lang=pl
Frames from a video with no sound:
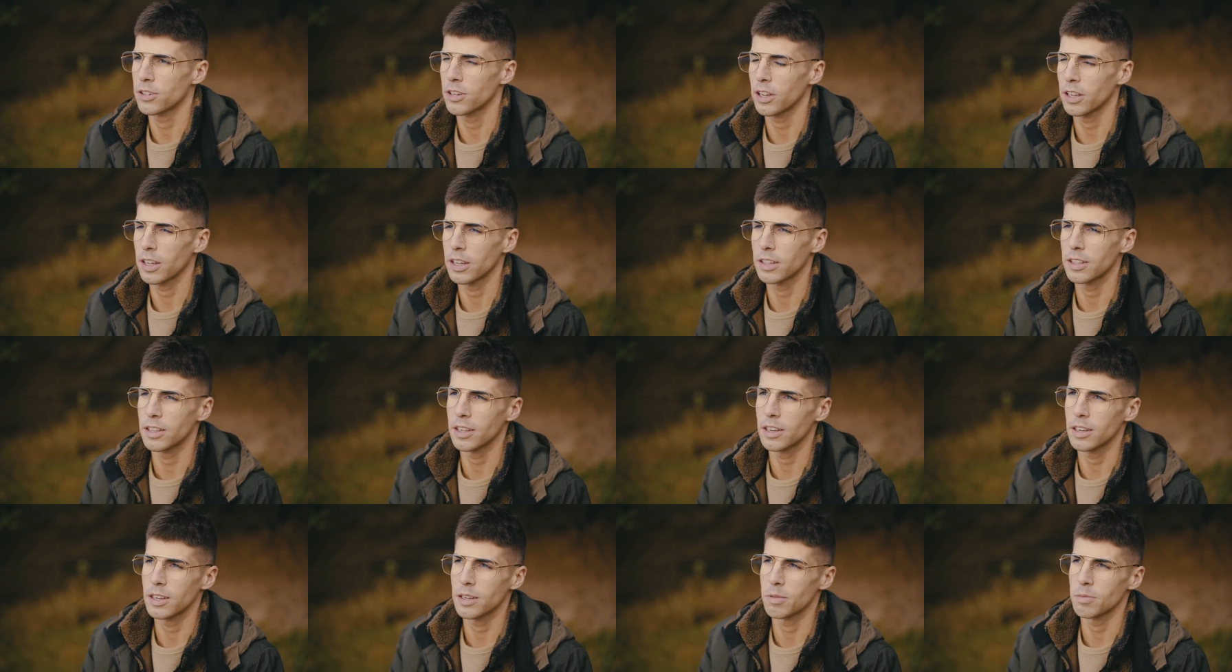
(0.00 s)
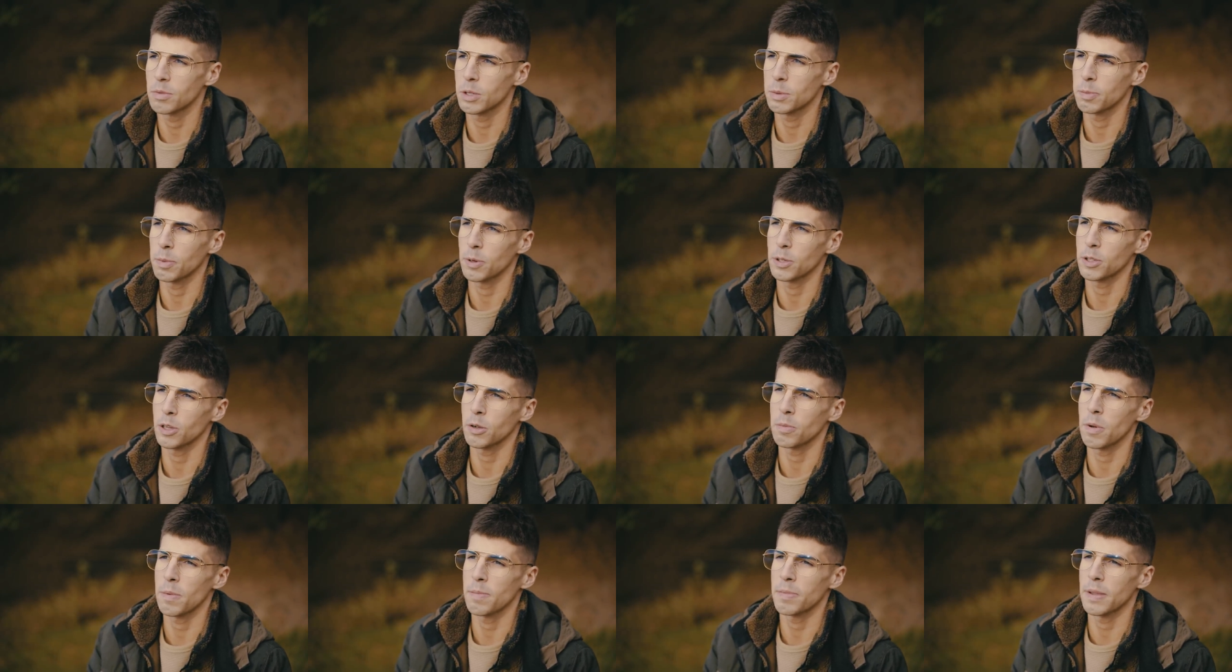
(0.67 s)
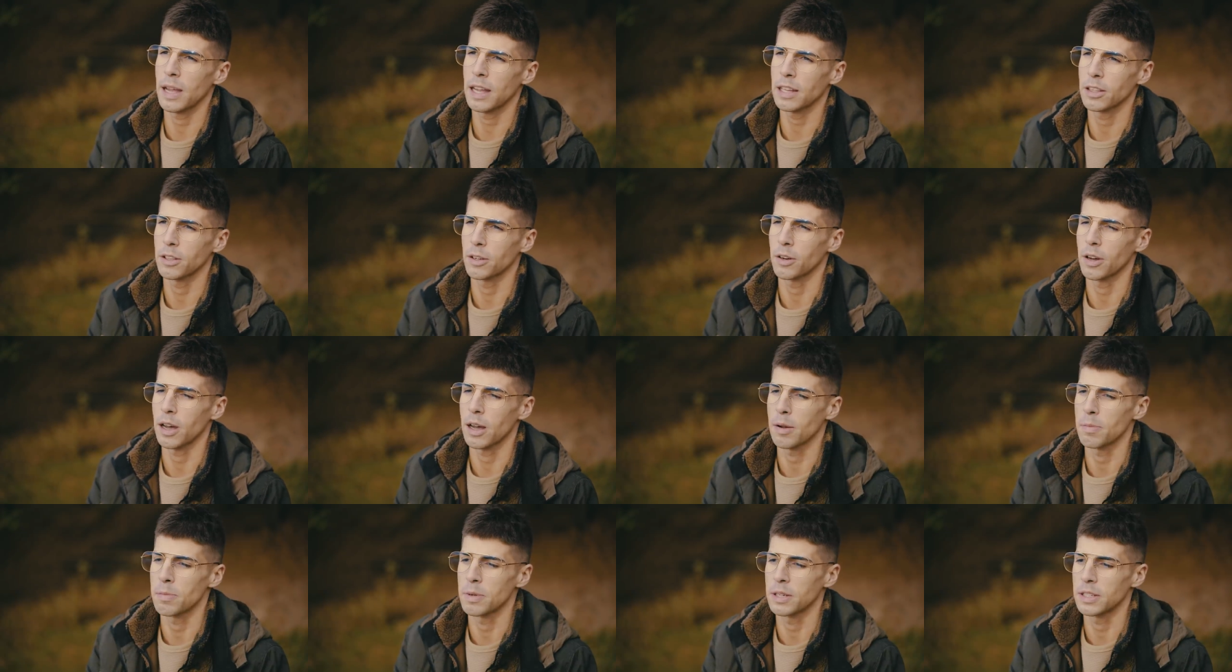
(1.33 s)
że jedynym sposobem na
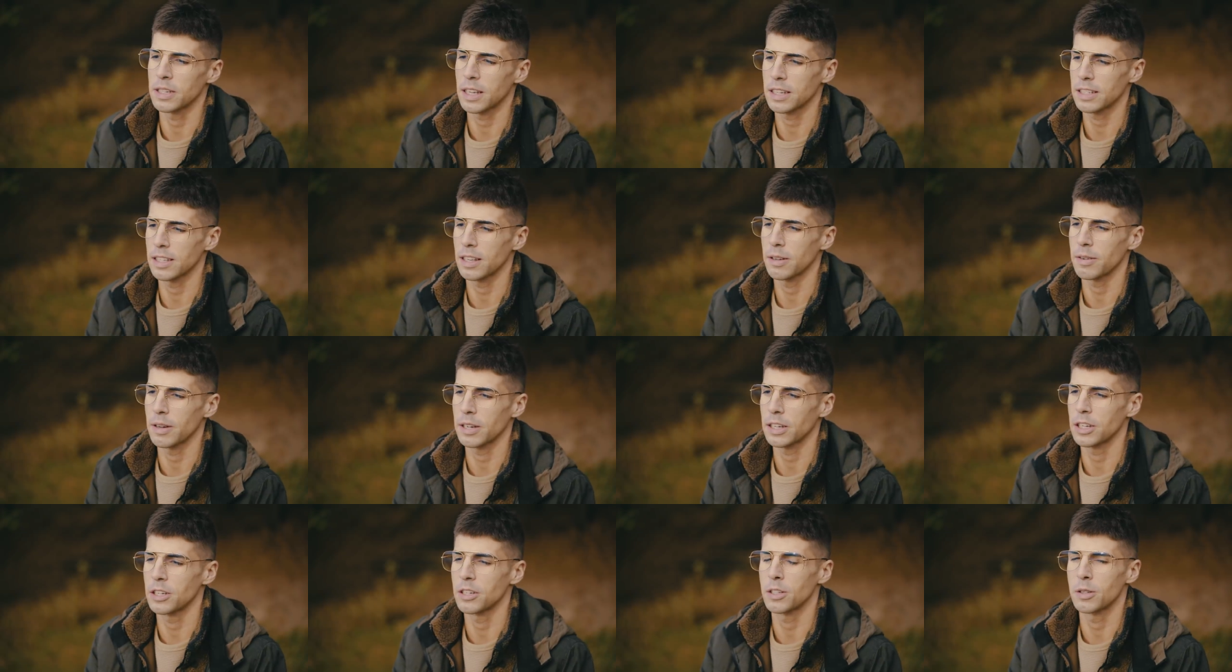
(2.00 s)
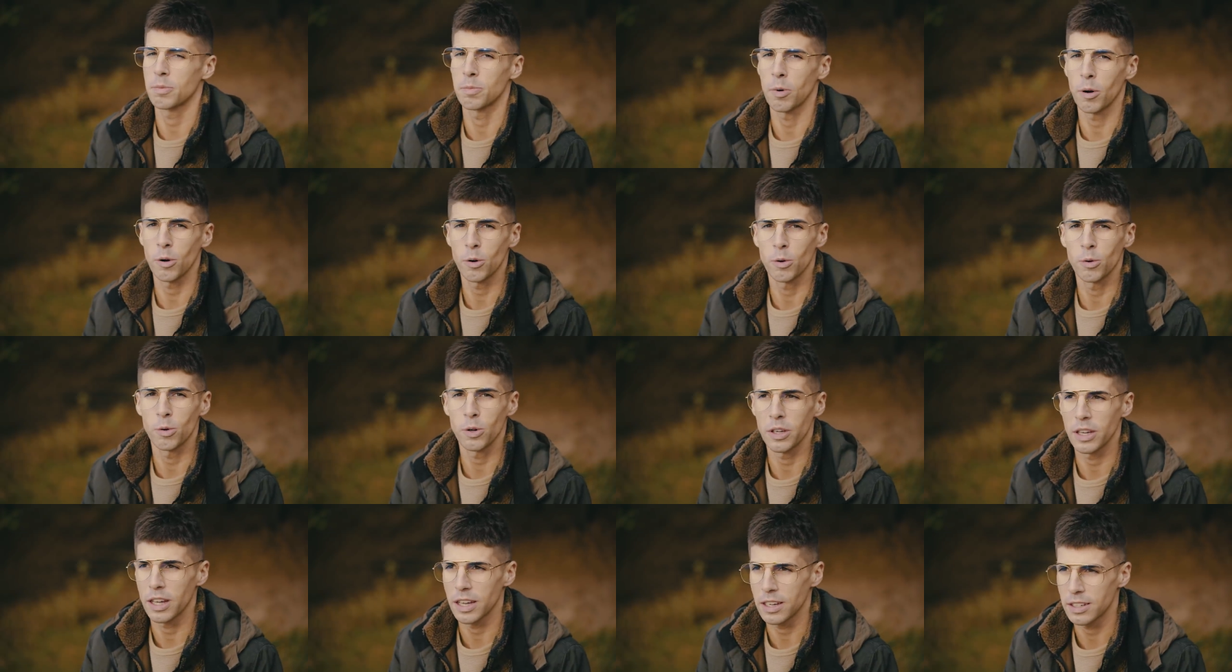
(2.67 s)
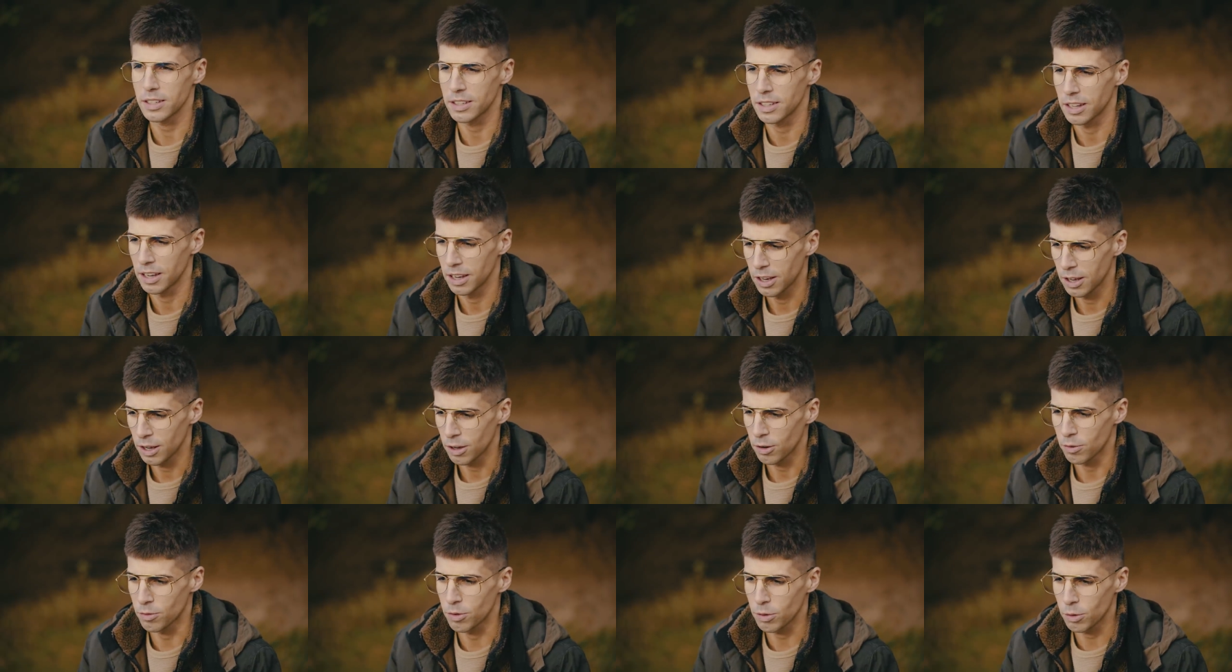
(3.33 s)
to, aby zaznał jakiś spokój, jest
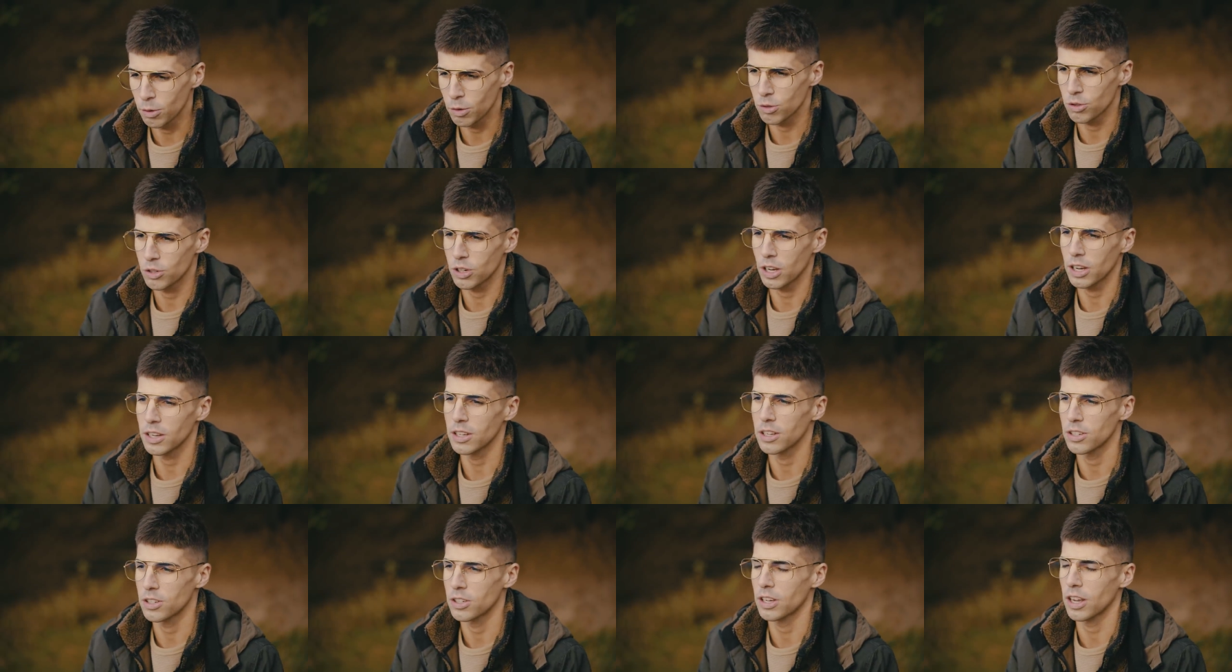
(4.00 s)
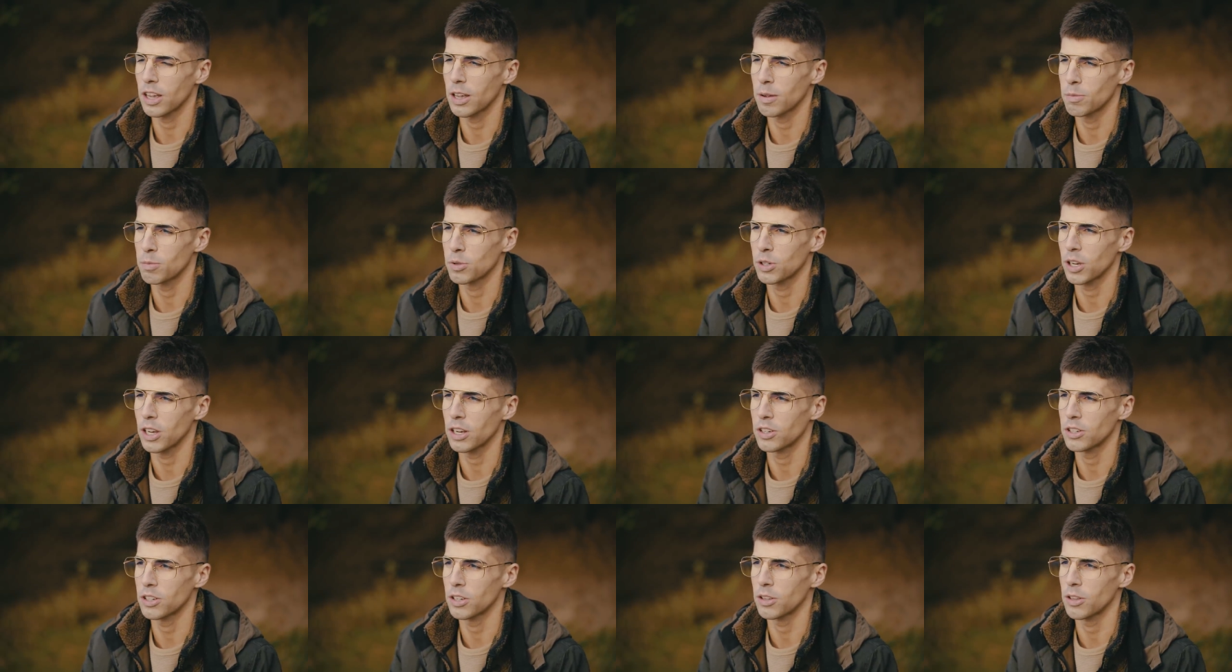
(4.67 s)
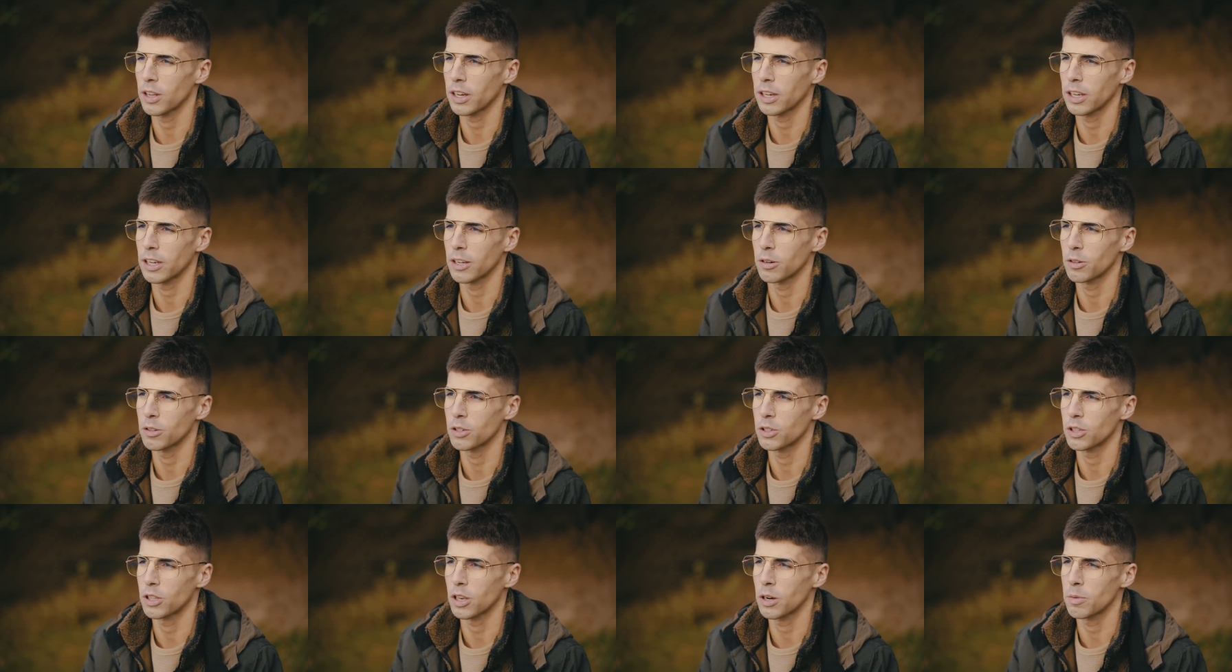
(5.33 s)
wyłączenie się, przejście do
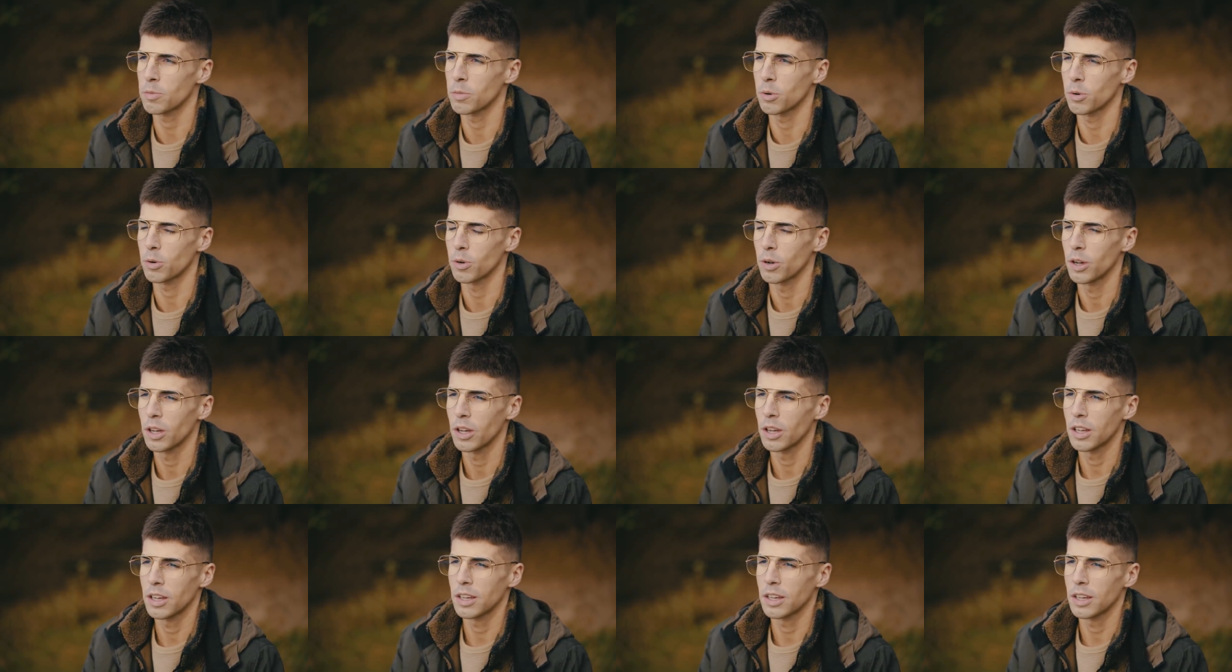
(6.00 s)
jakiegoś trybu